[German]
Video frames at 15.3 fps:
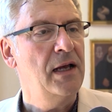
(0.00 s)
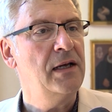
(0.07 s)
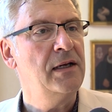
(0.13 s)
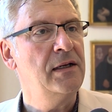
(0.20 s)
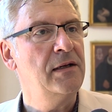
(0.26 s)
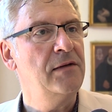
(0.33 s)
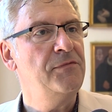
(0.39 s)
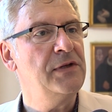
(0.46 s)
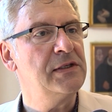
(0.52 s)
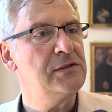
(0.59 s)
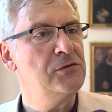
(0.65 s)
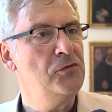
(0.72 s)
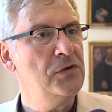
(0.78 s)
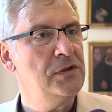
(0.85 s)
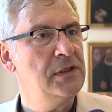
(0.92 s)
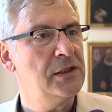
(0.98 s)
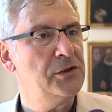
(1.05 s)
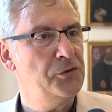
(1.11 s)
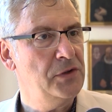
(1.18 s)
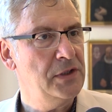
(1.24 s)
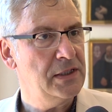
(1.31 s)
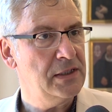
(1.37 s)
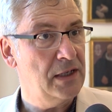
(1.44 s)
Äh, wir suchen
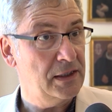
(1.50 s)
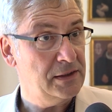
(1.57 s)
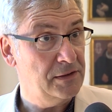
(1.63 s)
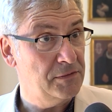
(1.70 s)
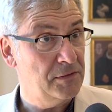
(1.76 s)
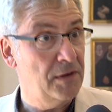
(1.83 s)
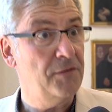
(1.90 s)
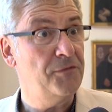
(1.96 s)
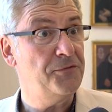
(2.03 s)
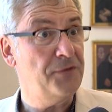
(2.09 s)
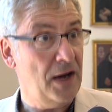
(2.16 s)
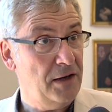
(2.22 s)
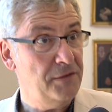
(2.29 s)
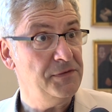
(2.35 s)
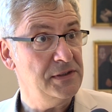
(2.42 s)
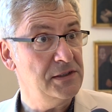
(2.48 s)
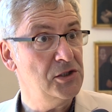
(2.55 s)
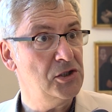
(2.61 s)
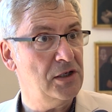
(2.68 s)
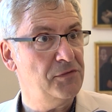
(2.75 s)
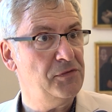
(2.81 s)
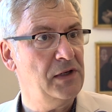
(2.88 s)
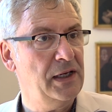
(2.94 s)
natürlich nach den
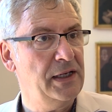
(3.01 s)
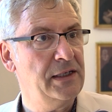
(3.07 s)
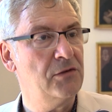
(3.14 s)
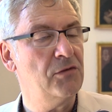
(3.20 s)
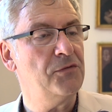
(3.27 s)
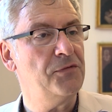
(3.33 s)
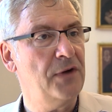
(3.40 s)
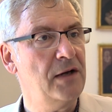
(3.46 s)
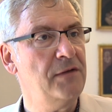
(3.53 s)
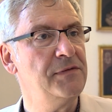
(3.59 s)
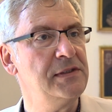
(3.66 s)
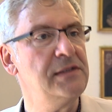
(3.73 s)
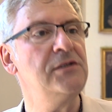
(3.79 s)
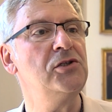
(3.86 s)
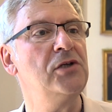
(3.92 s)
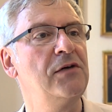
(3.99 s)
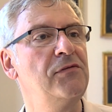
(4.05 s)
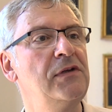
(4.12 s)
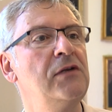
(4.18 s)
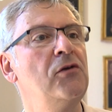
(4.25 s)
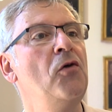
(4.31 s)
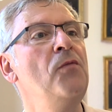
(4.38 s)
Fachwissenschaftlerinnen und Fachwissenschaftlern,